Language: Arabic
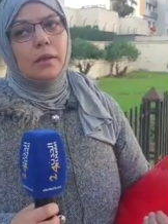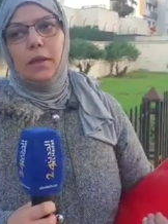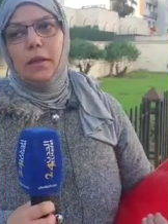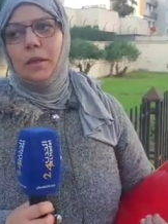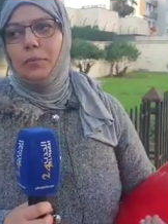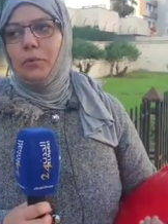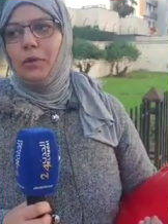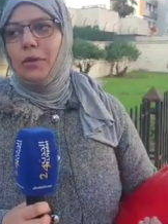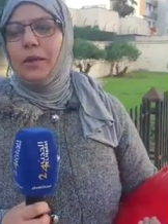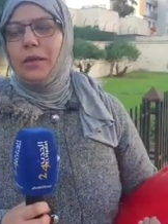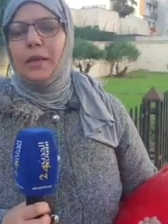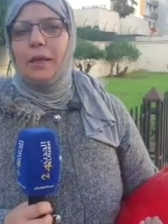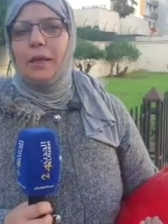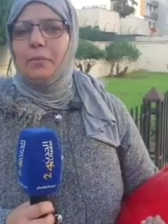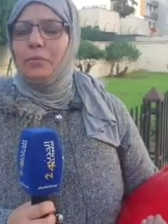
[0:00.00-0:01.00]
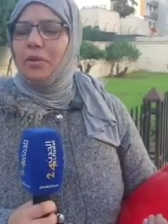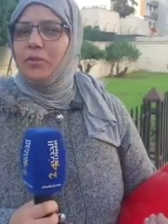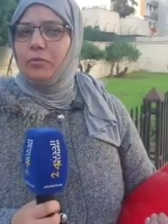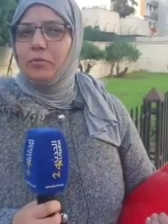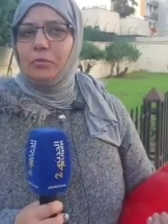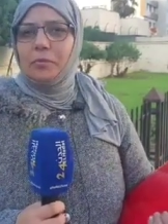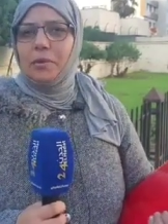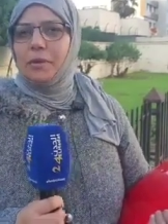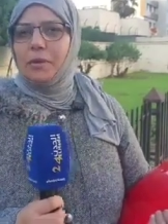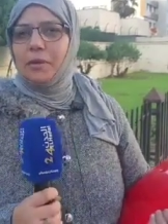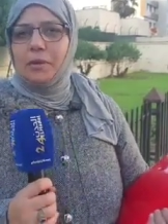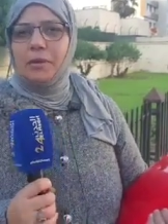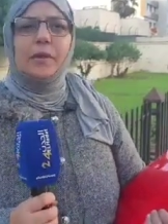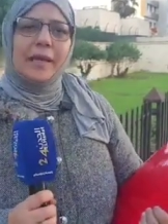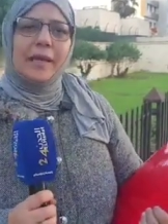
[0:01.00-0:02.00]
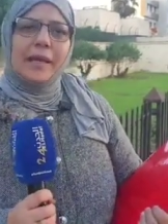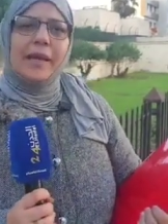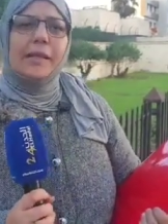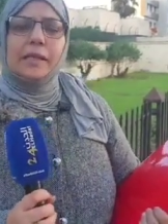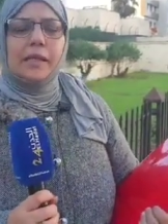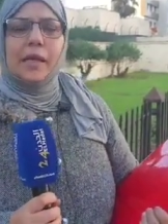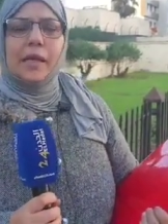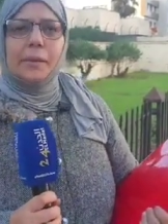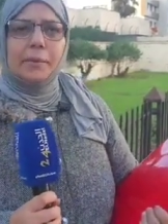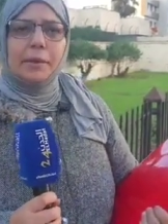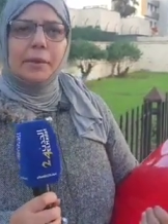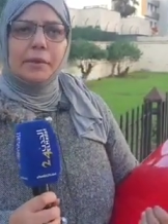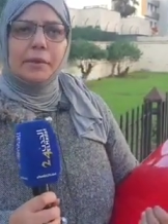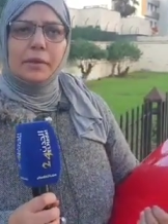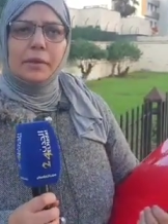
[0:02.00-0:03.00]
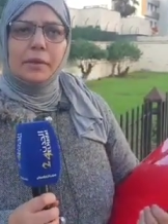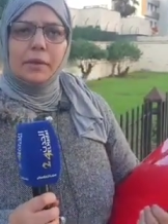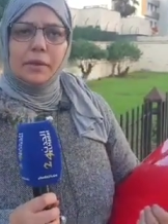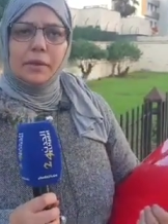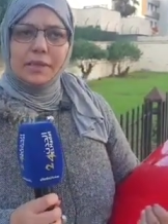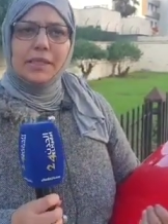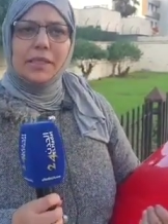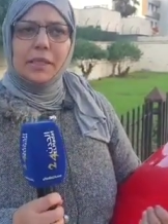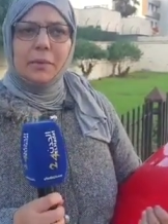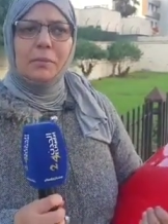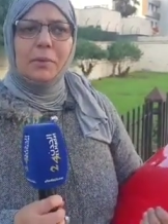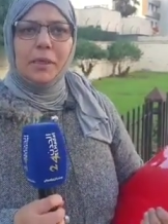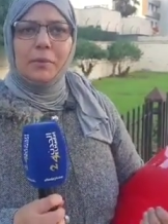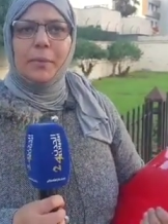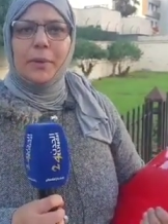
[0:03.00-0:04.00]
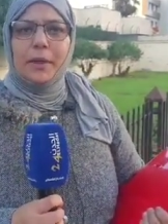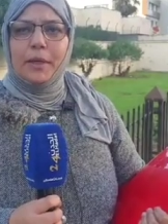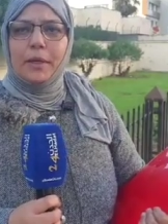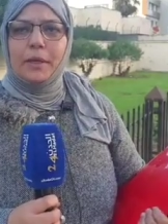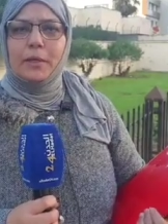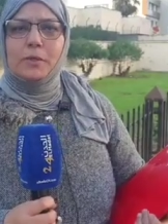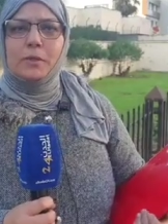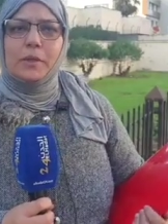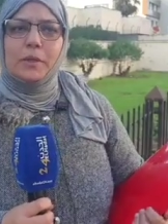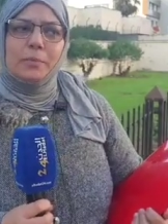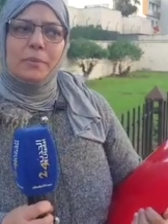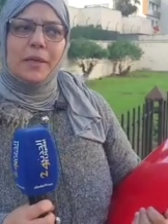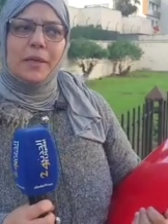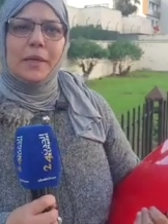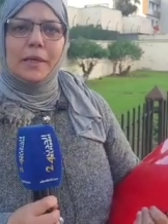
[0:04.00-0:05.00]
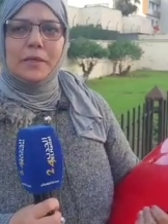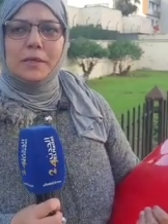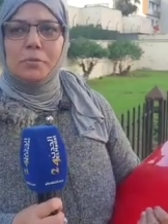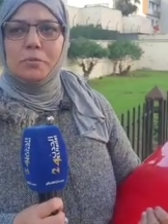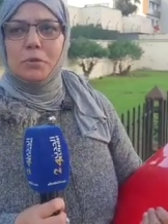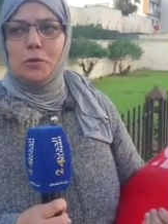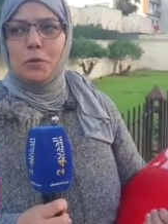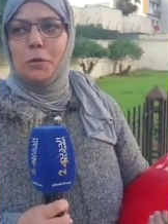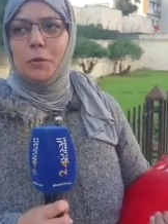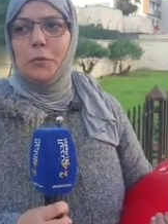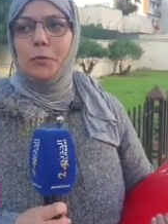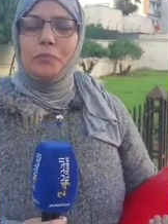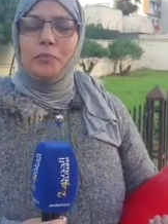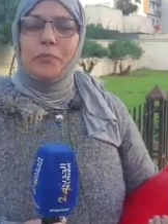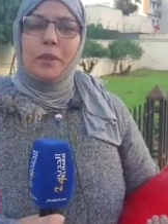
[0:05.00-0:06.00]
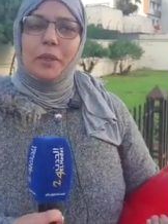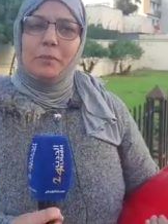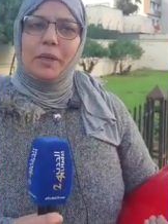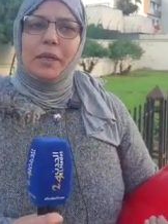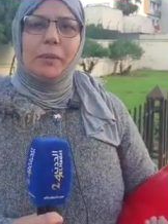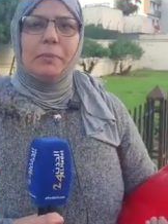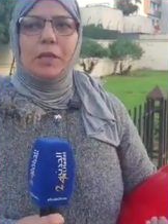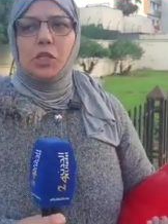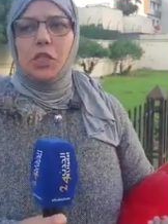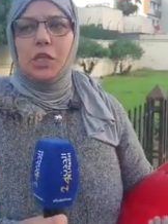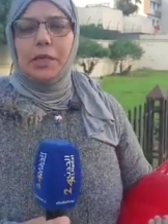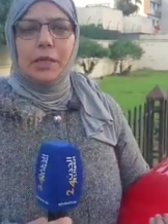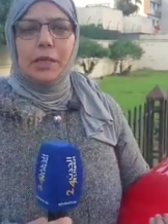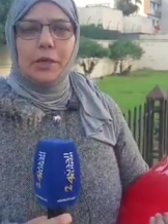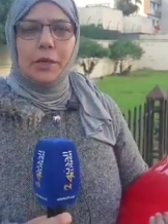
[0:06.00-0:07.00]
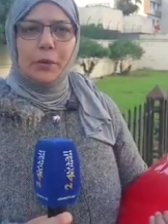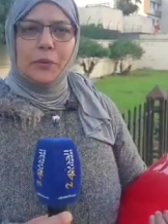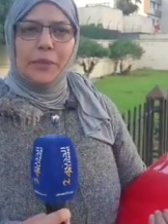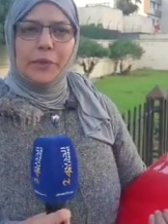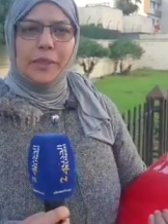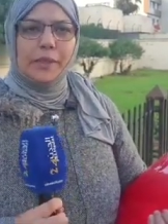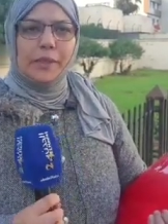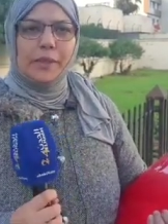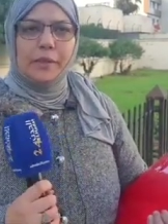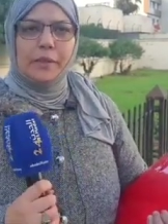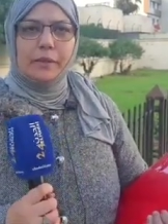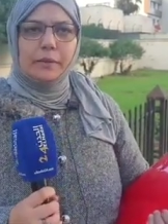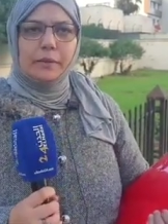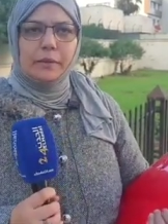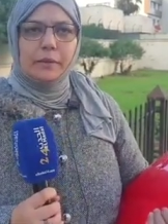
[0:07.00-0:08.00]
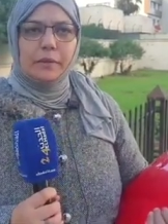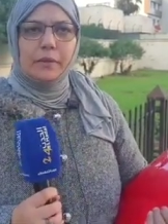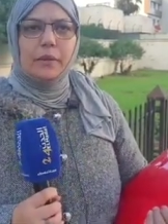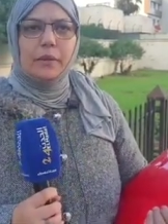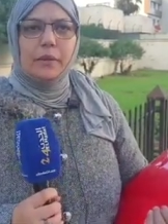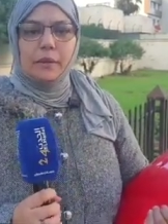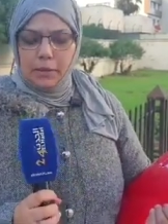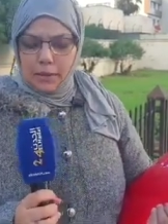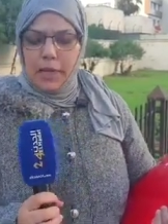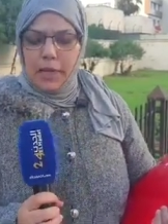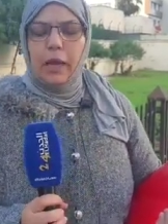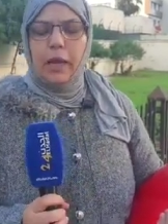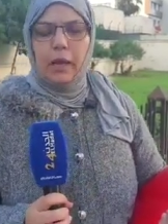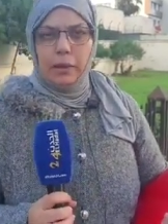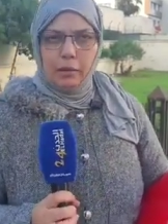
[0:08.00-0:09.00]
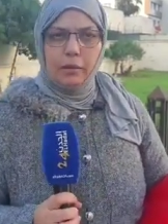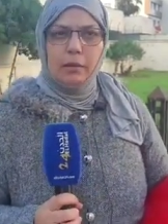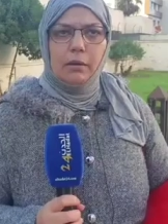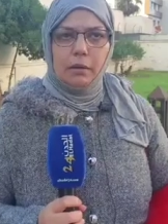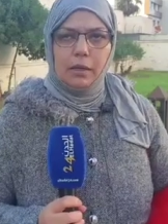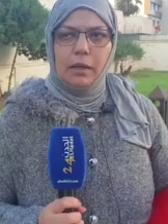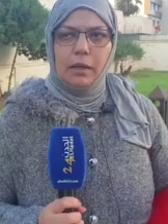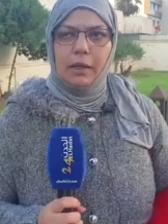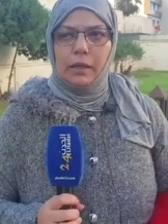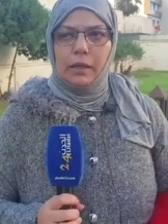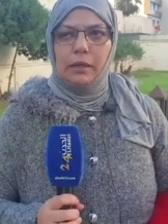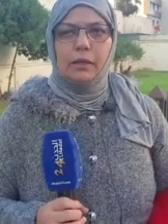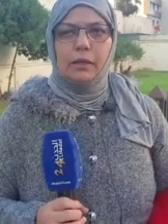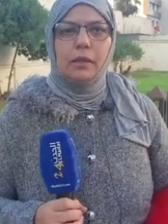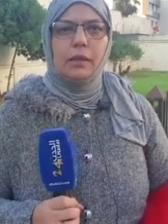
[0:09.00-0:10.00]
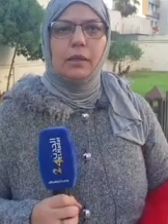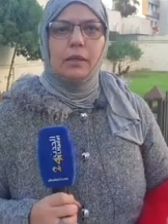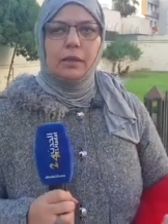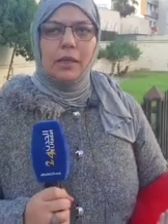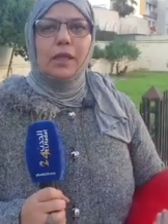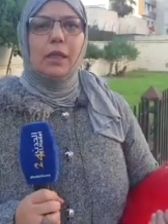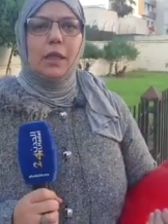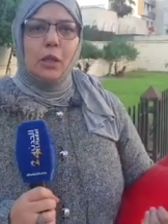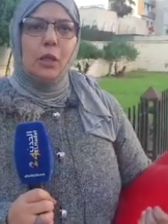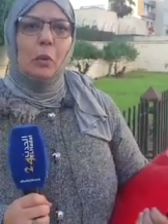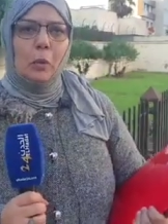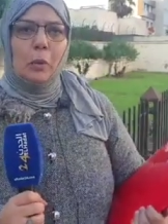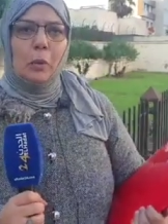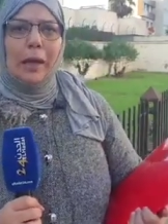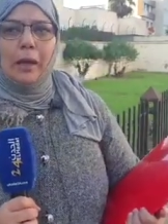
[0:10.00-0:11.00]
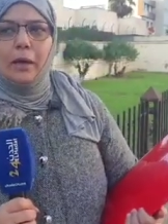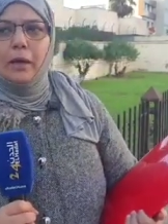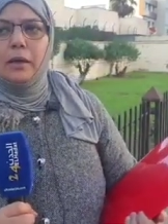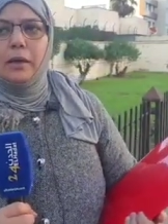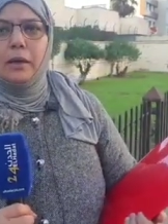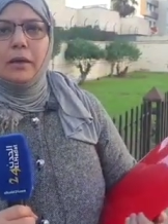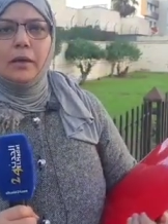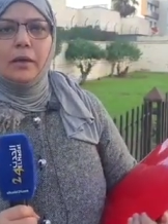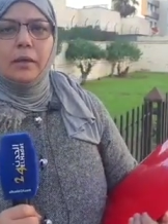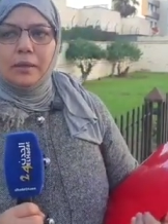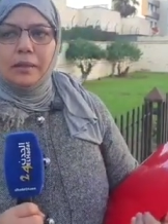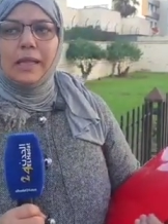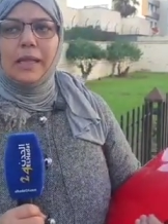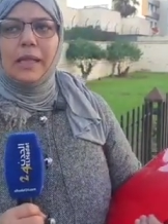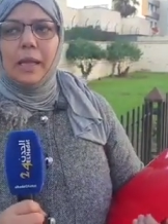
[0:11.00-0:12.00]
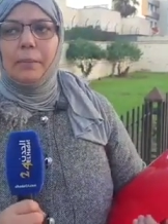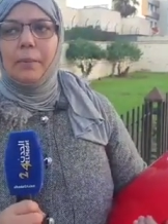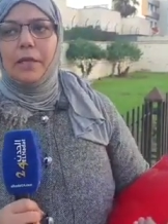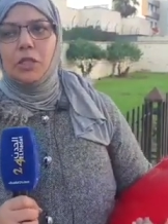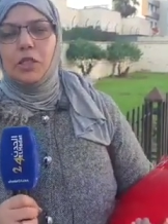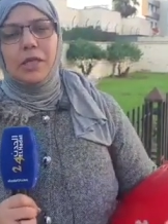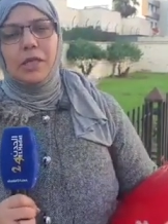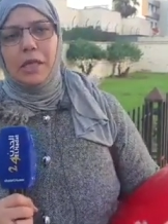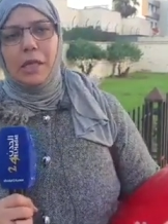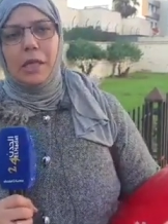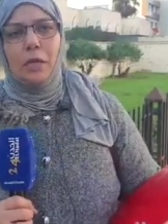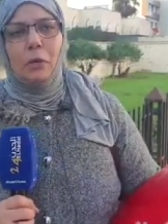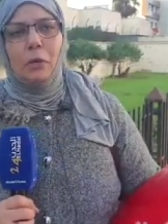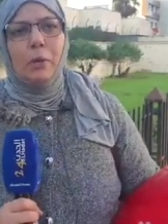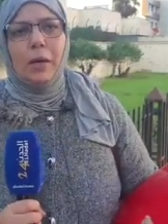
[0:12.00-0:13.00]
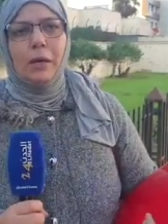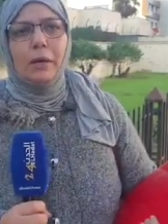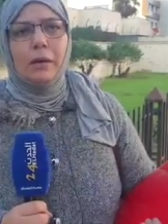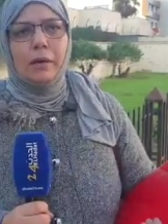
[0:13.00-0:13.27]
الحمد لله غادي دابا تحكم لي ب ب سميتو بخبره جينيه نعاود نديرها اخيرا تحكمت اه اه درت الاولى درت الخبره الجينيه الاولى